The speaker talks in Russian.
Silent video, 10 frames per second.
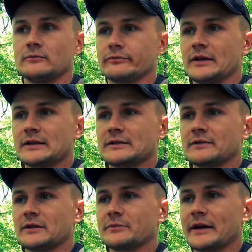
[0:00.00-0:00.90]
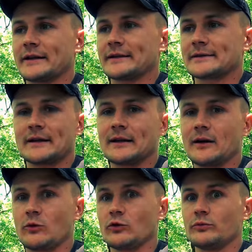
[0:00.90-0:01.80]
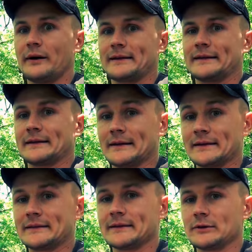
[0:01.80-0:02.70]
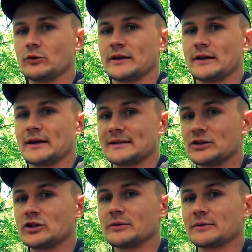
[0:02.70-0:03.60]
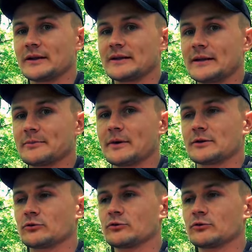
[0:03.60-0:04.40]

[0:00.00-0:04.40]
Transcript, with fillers: Если вы набираете сало, он падает. Где логика? Зачем наедать массу?